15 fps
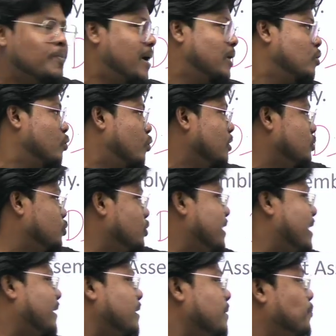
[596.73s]
পালন করি যদি
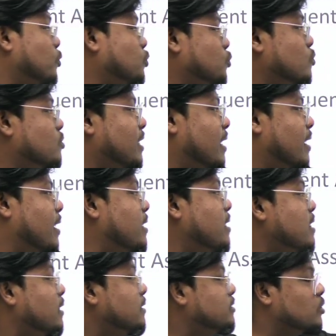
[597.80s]
এখানে প্রশ্ন দাঁড়ায়
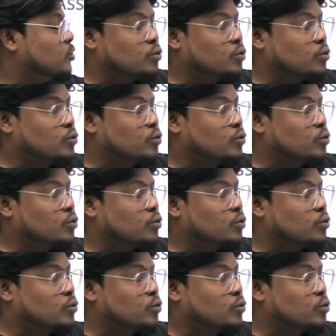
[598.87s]
যে